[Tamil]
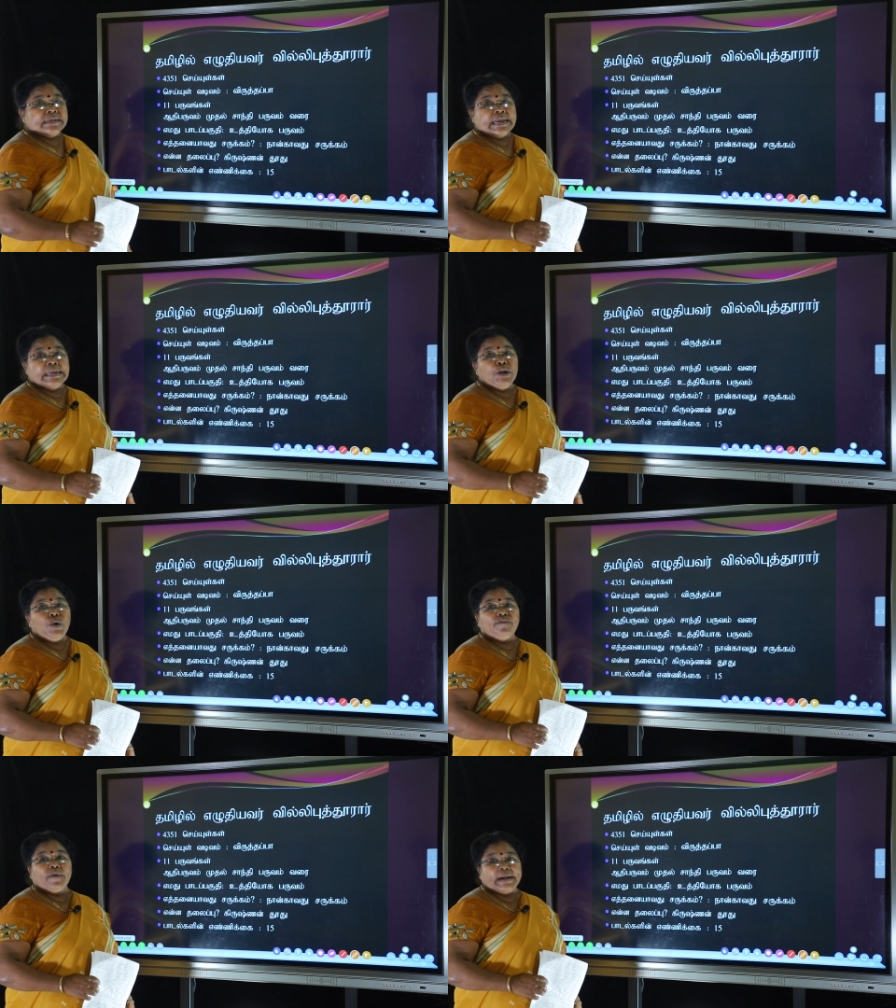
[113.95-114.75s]

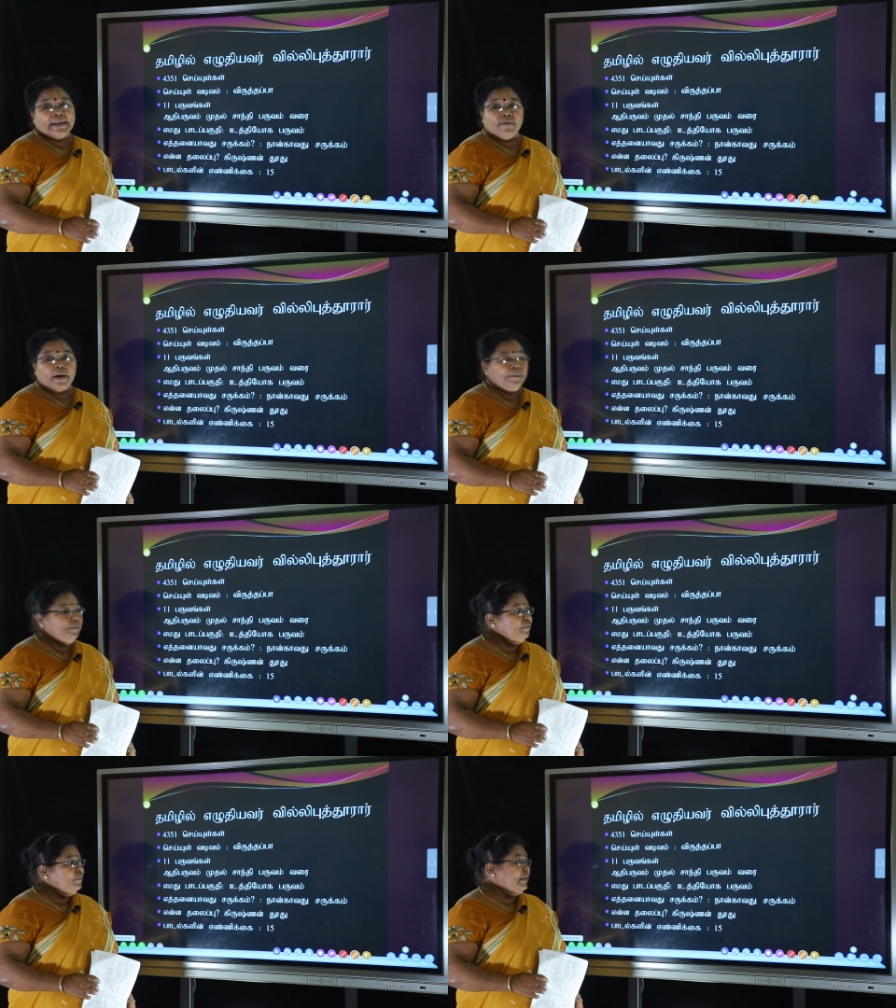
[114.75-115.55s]
செய்யுள் வடிவம்
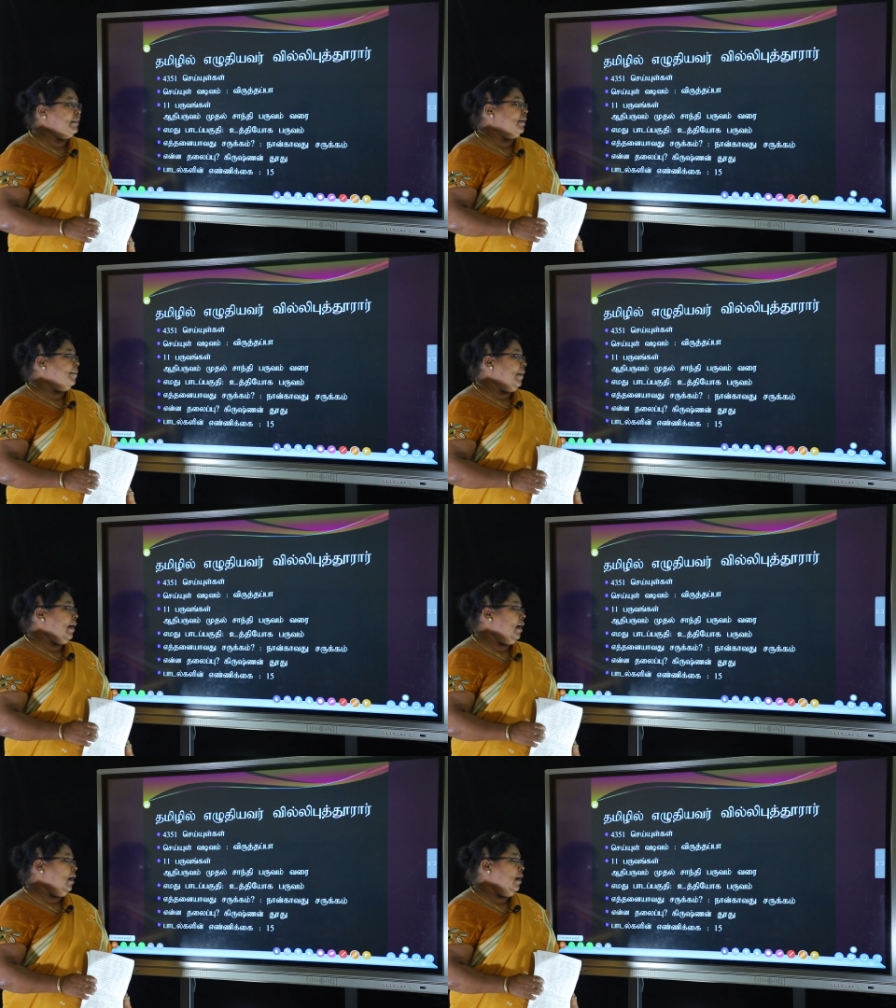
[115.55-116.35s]

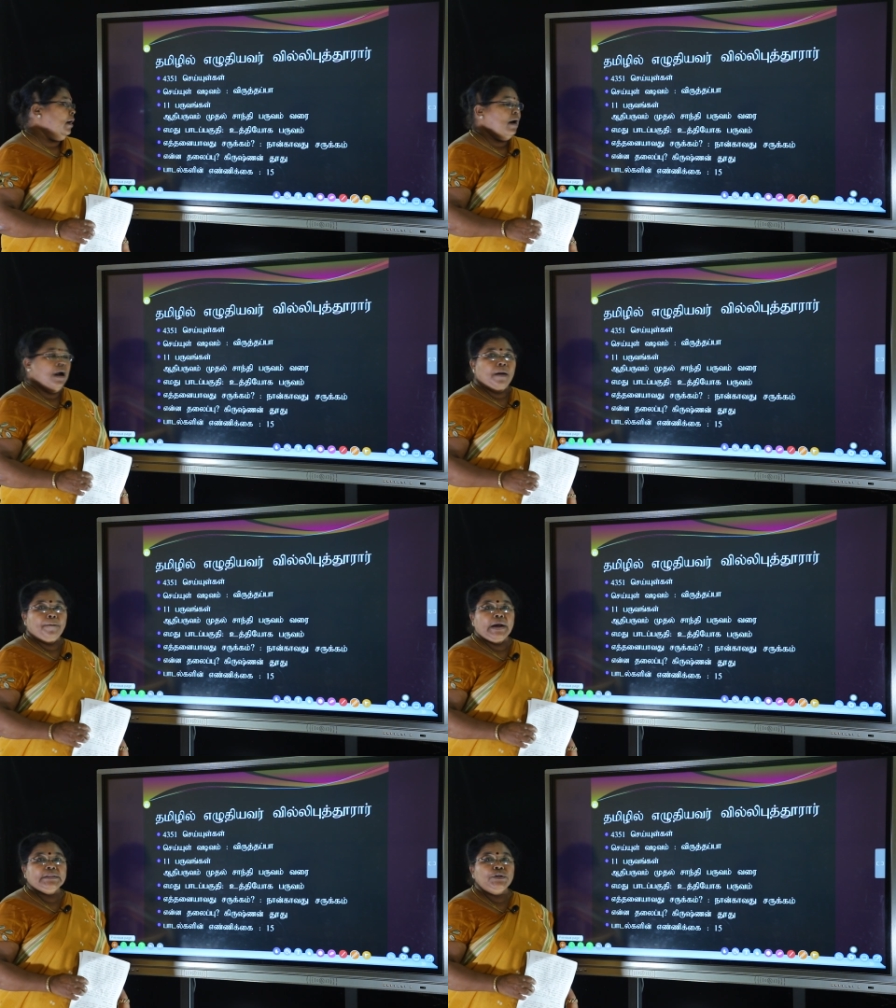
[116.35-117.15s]
விருத்தப்பா
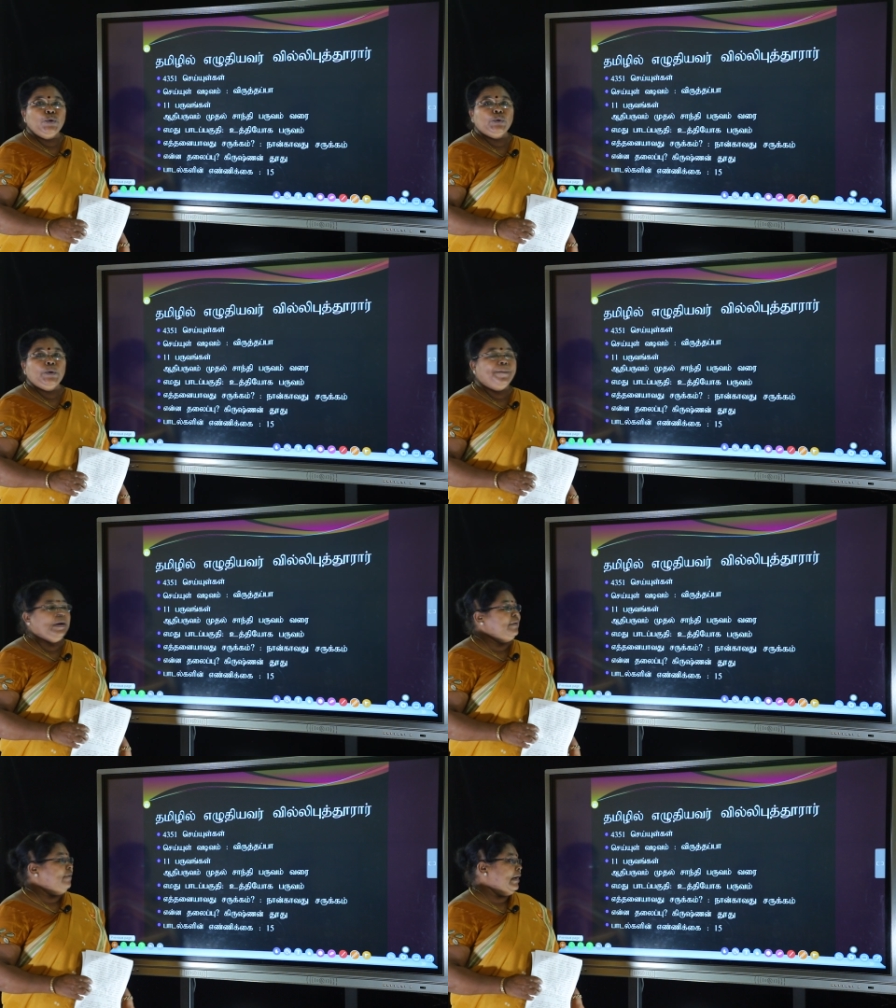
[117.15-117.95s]
பதினோரு
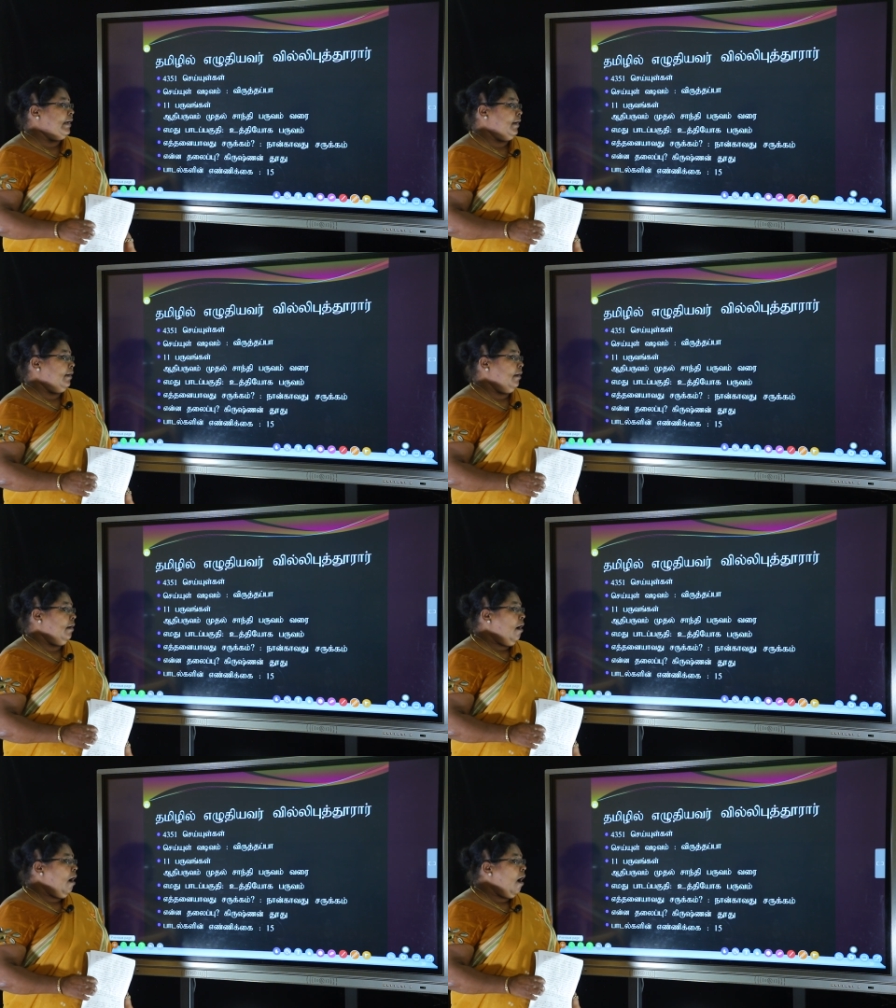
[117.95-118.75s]
பருவங்கள்
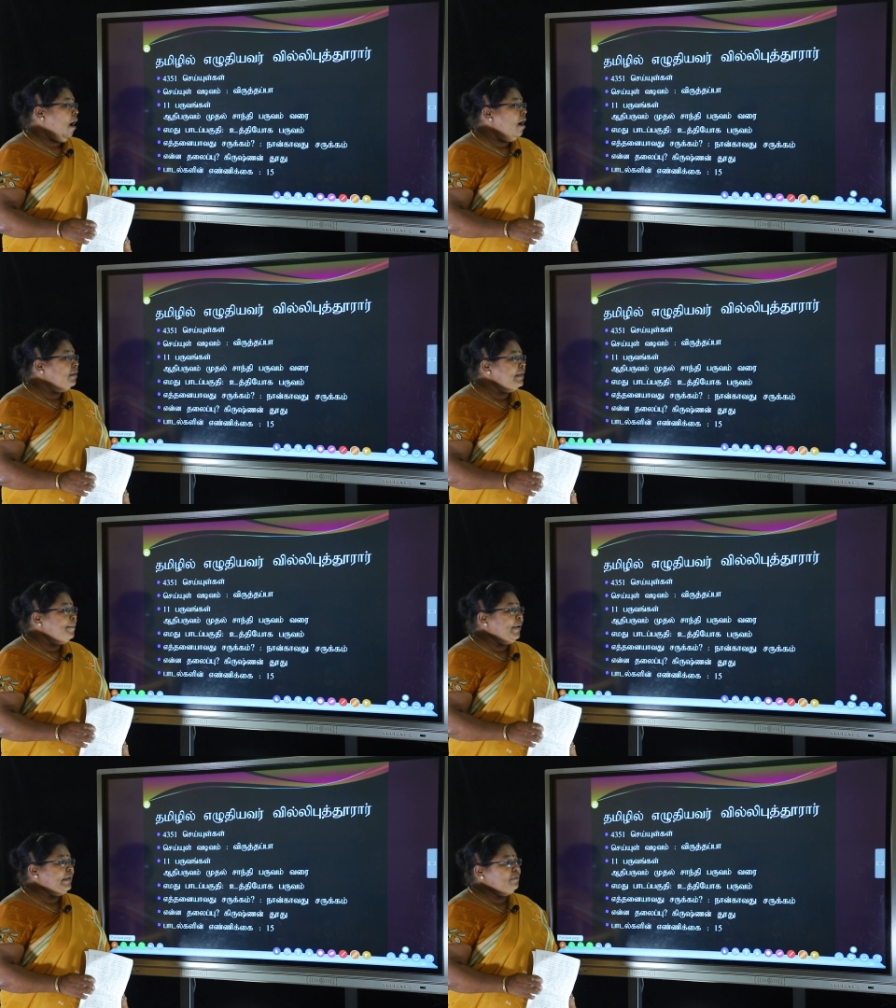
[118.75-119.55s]
ஆதி
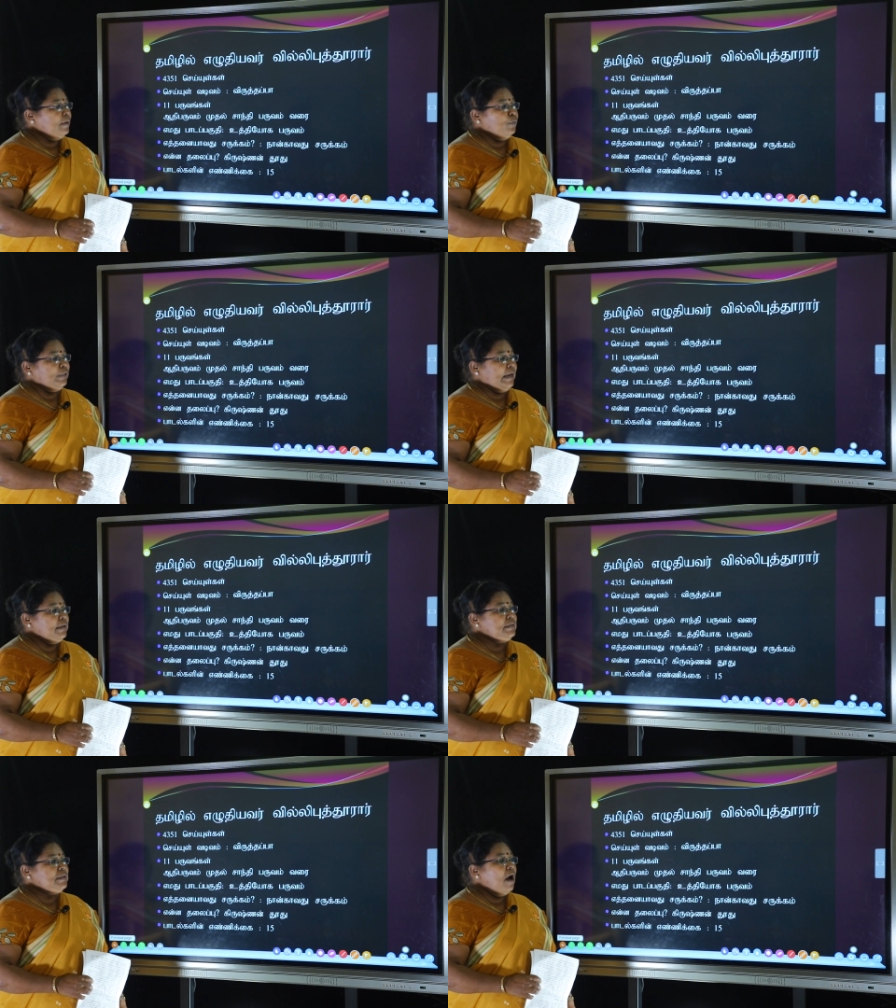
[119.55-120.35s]
பருவம்
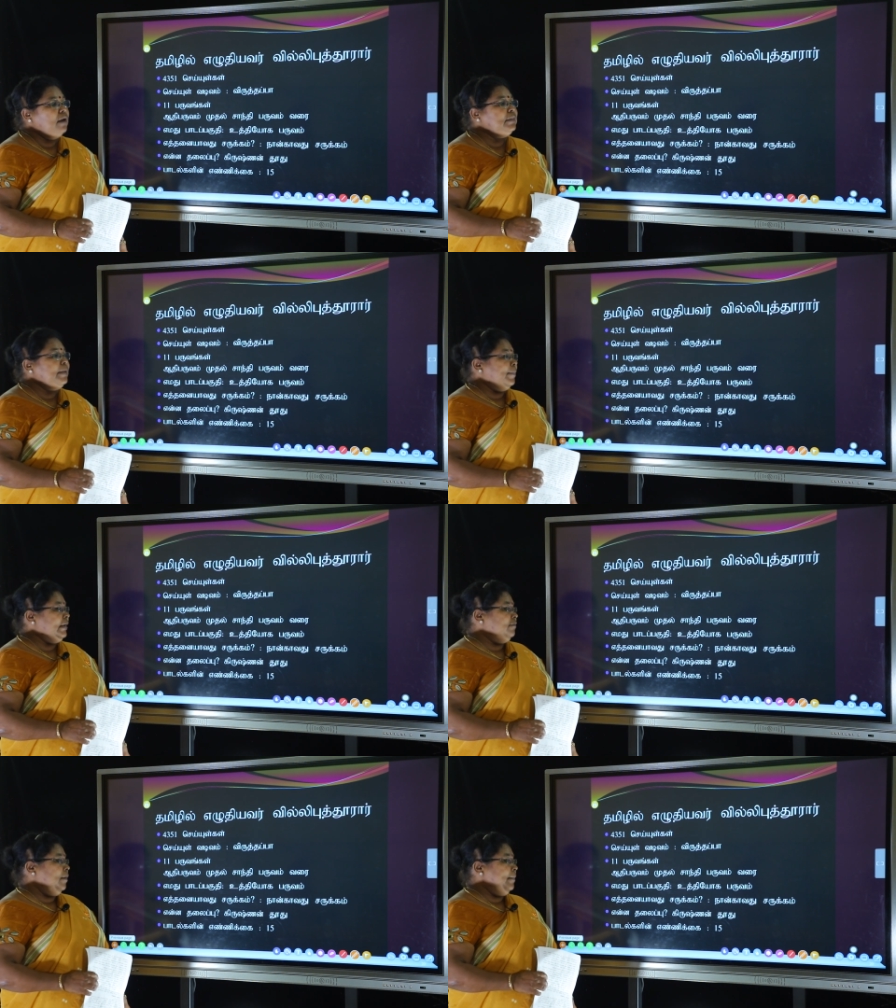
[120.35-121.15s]
முதல் சாந்தி
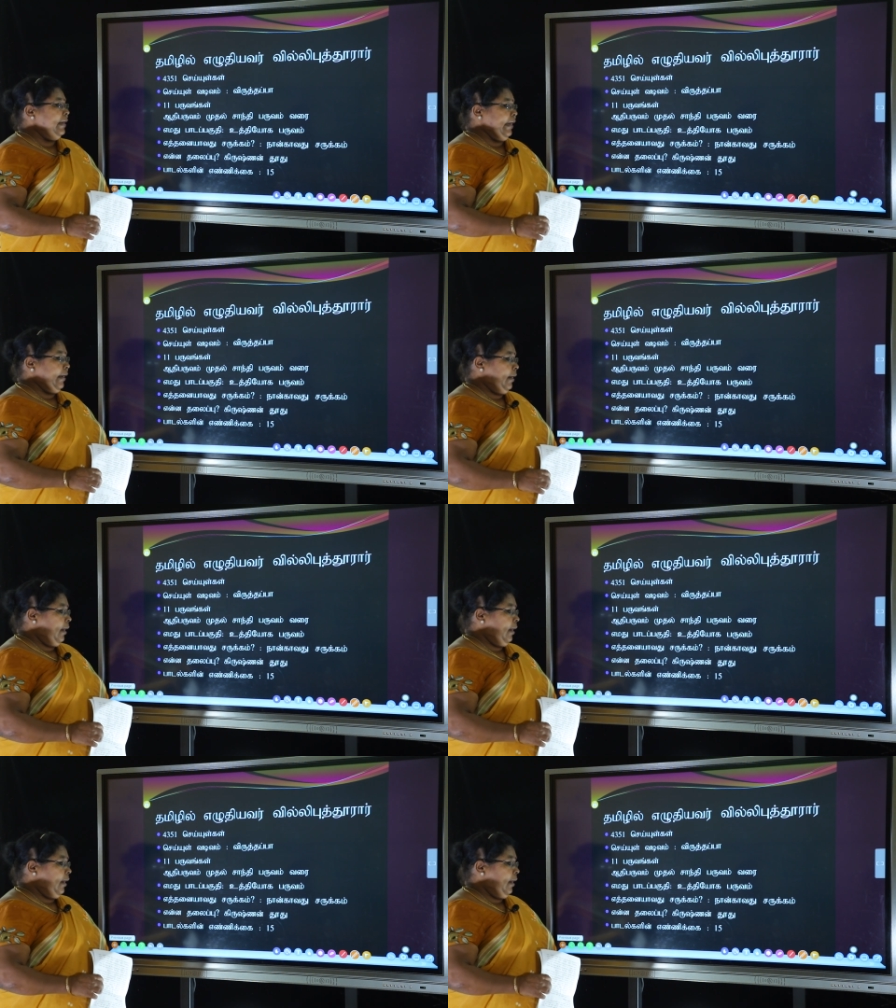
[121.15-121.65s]
பருவம் வரை